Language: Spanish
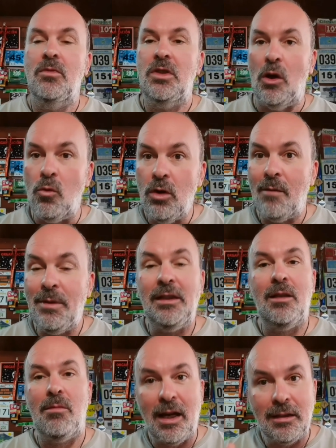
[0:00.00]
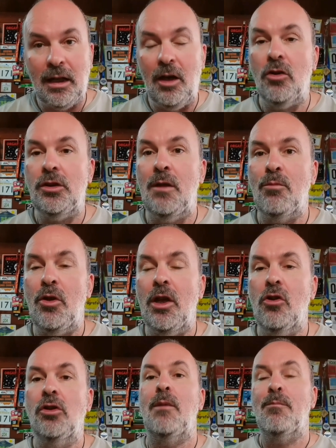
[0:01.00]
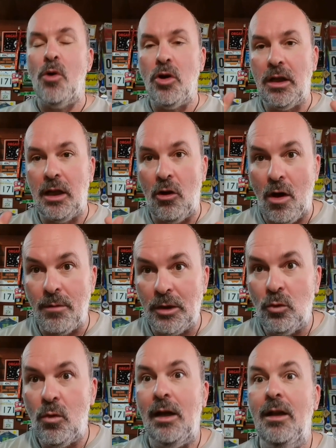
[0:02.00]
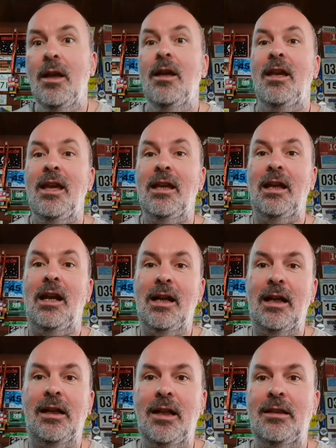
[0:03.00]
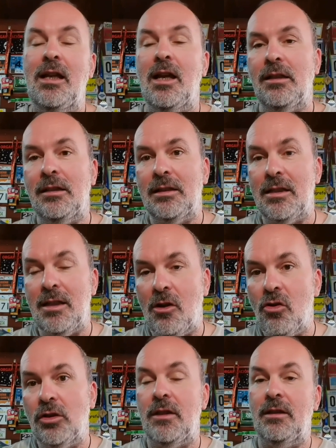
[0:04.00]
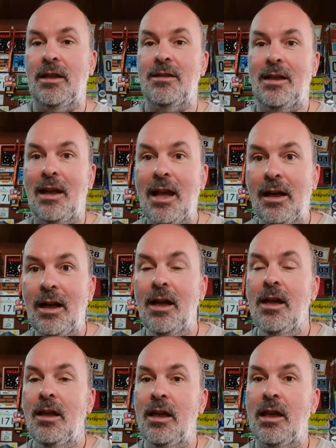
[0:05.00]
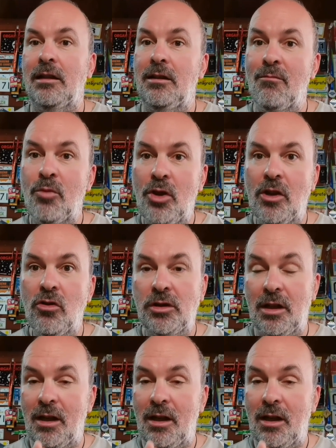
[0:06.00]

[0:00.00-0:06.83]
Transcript: seguramente vas a estar en los tiempos de corte porque lo habitual es que las carreras tengan distancia corta y distancia larga y que el tiempo de corte la